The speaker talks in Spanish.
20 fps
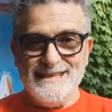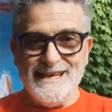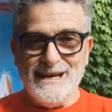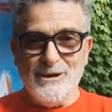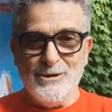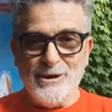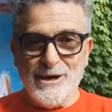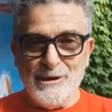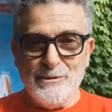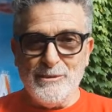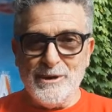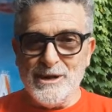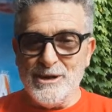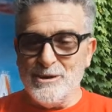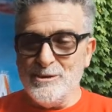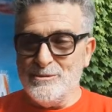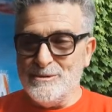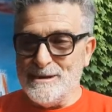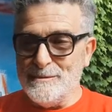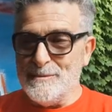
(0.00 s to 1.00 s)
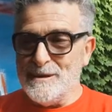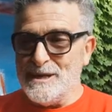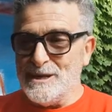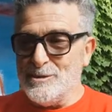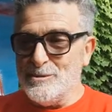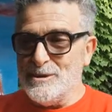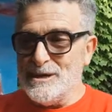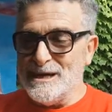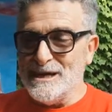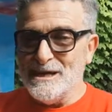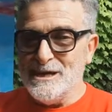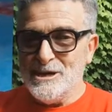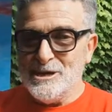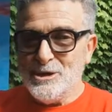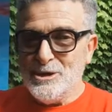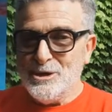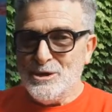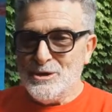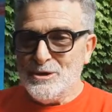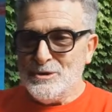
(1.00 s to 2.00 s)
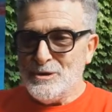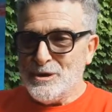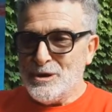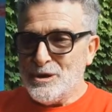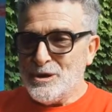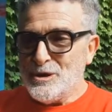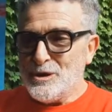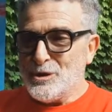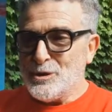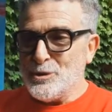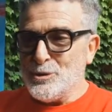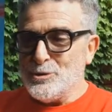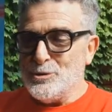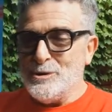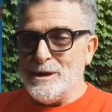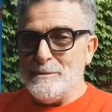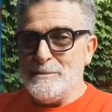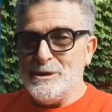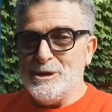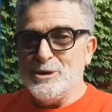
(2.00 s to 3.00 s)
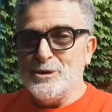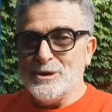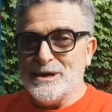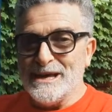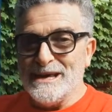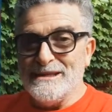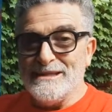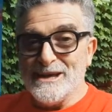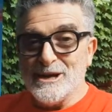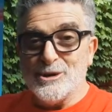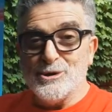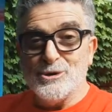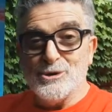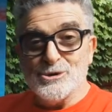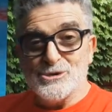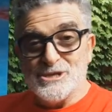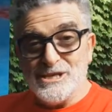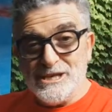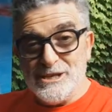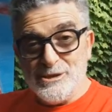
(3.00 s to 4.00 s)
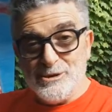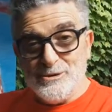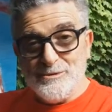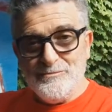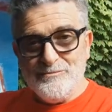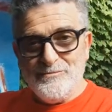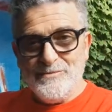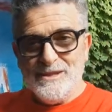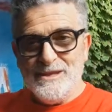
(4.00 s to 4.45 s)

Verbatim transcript: Y ahora, bueno, una película con un amigo que es desconocido,